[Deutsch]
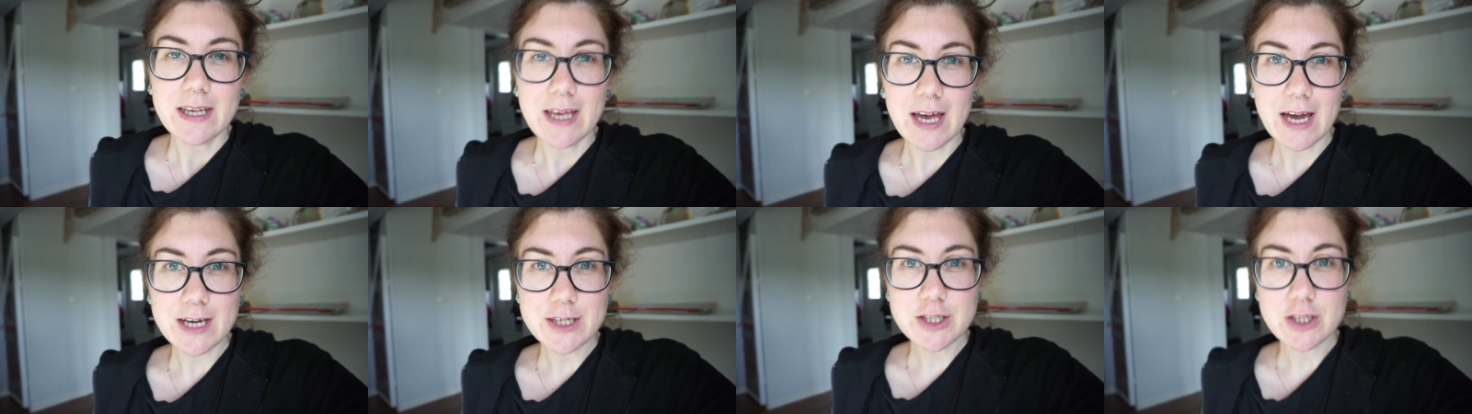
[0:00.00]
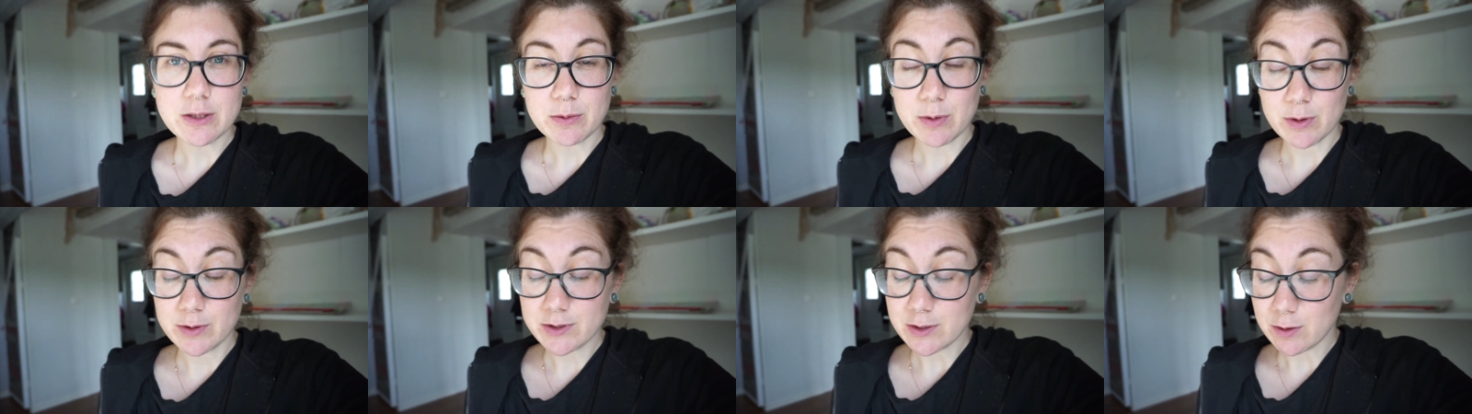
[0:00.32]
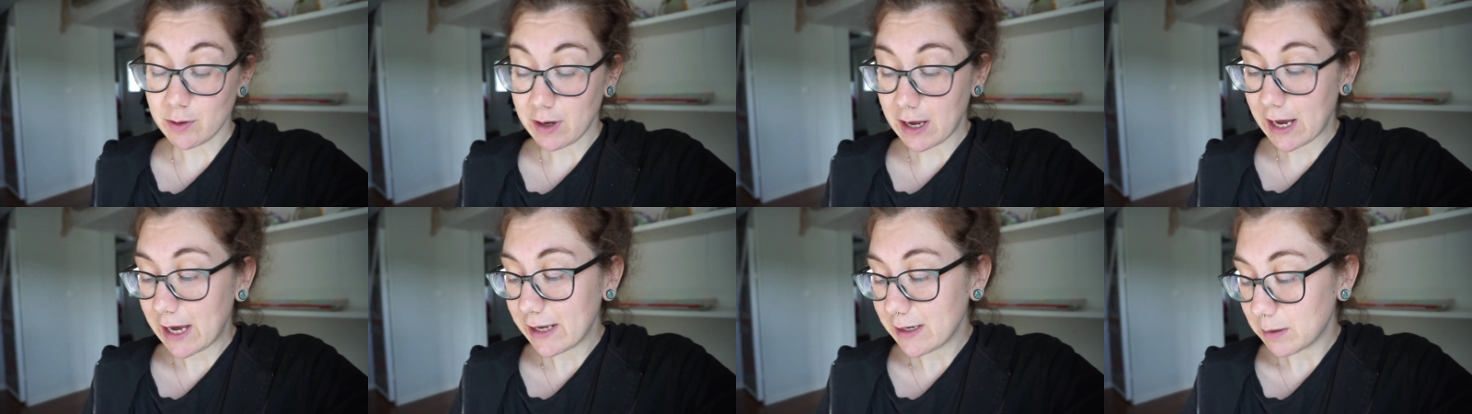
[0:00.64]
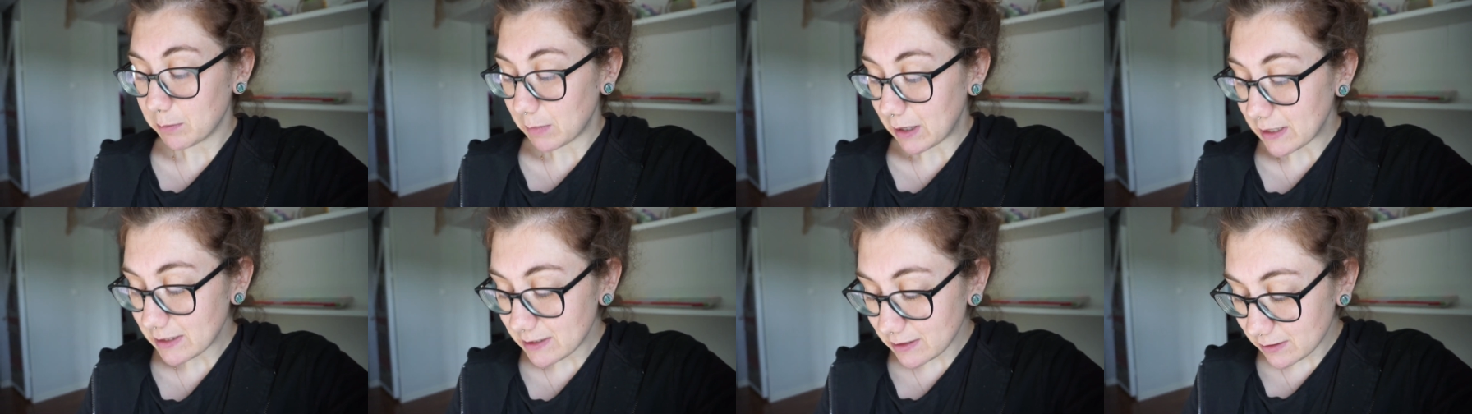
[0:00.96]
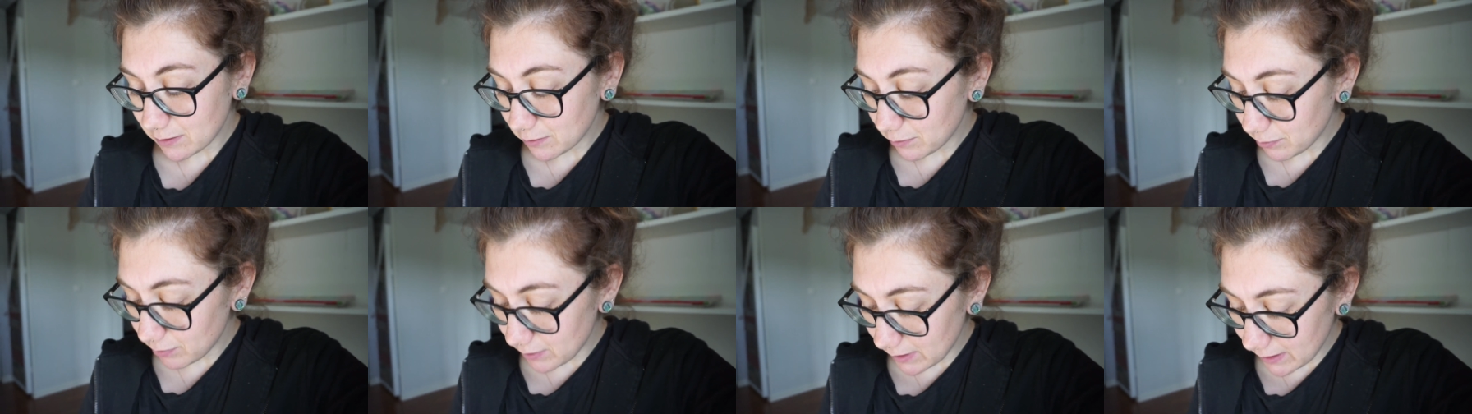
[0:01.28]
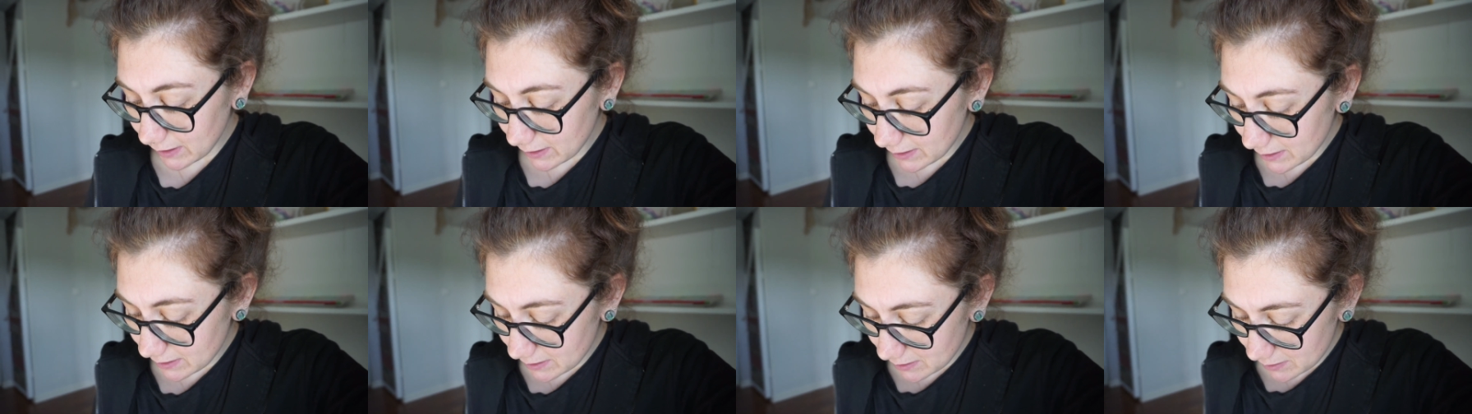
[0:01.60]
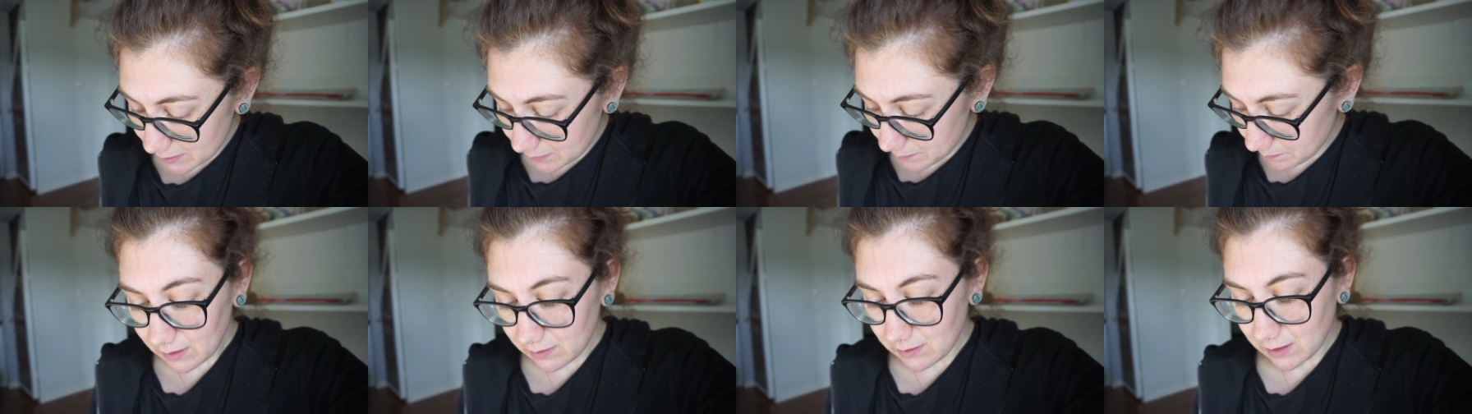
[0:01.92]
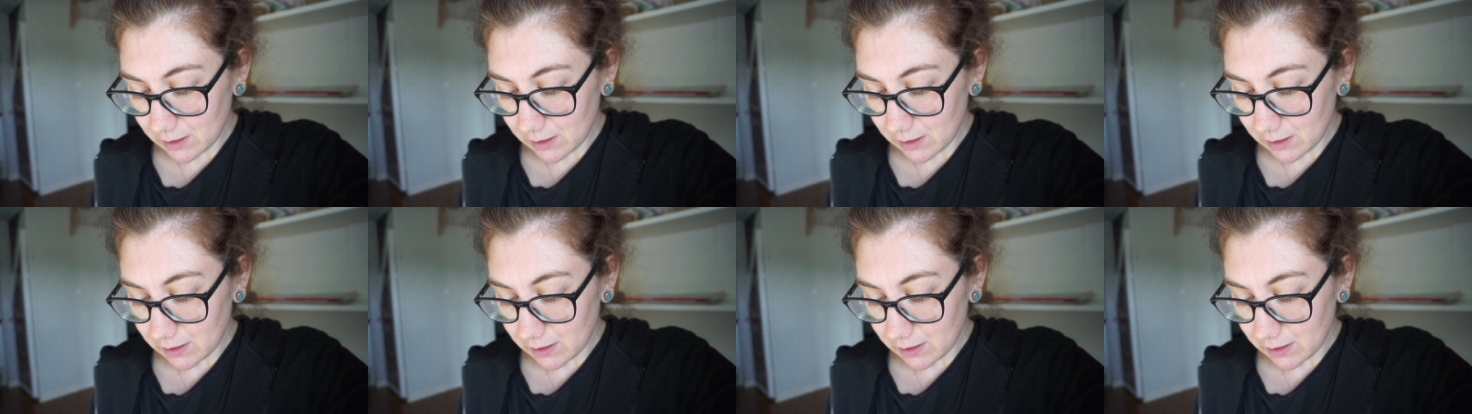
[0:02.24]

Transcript: Hier herrscht bei uns auch keine Maskenpflicht.